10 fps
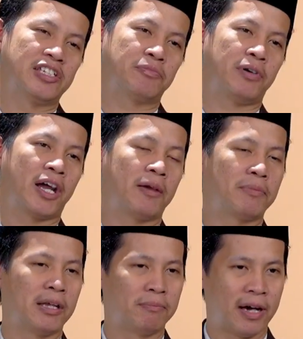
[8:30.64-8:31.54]
sebagai
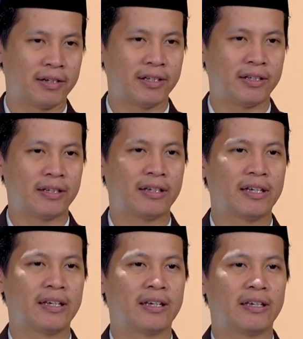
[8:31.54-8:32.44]
pribadi
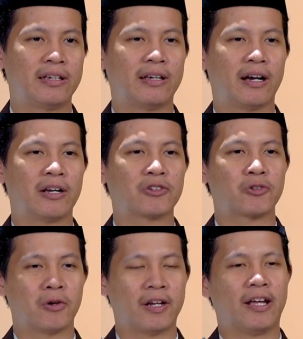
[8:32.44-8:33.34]
yang
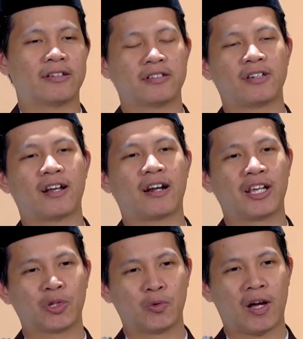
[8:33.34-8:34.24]
soleh secara
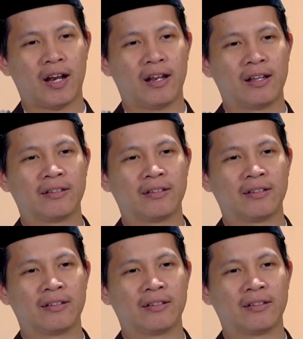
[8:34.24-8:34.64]
ritual